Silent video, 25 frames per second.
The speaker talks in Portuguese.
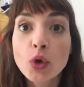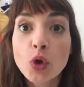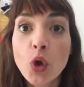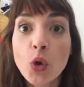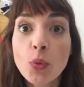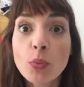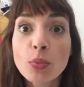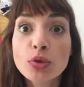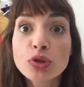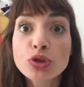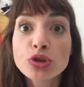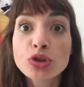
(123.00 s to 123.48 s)
o
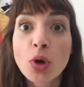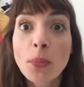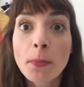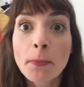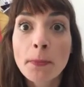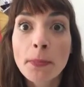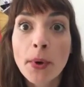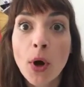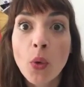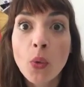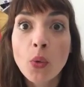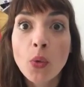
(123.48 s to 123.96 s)
lobo
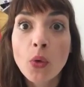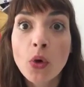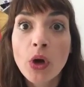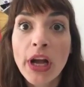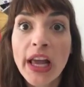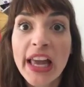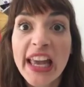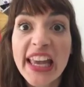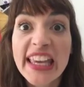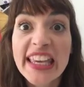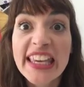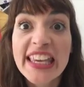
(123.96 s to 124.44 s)
soprou
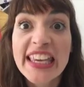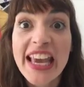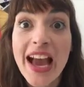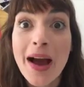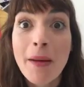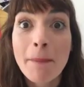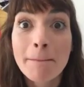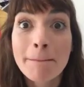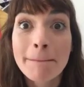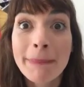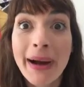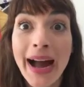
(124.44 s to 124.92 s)
e
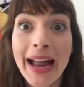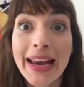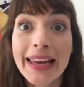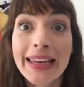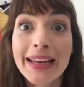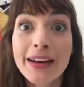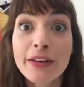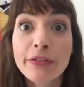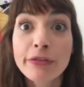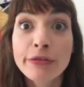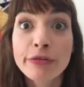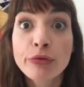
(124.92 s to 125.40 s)
a
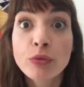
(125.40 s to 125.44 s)
palha